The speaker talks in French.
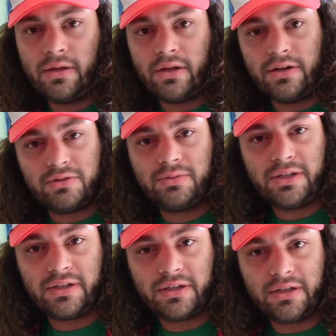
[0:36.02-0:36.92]
il y a les
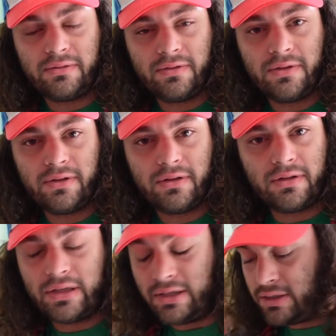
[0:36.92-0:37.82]
objets décrits.
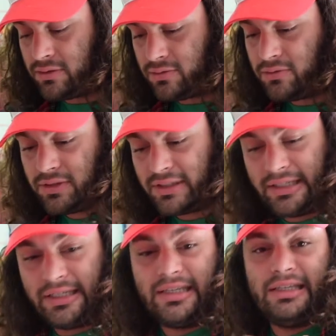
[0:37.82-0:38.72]
Et du coup,
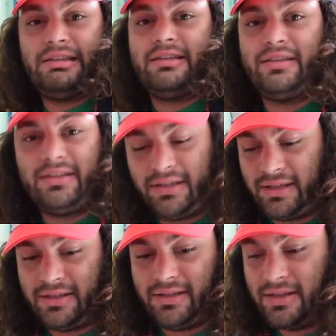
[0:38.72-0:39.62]
c'est
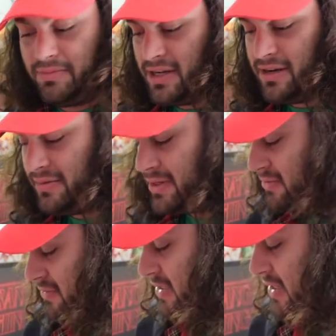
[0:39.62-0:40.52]
débile, parce
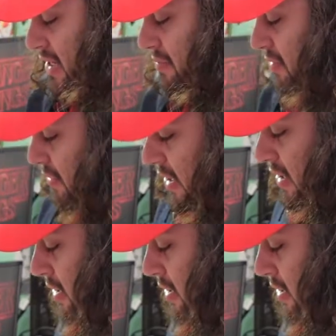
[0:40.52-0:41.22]
qu'on sait à peu près.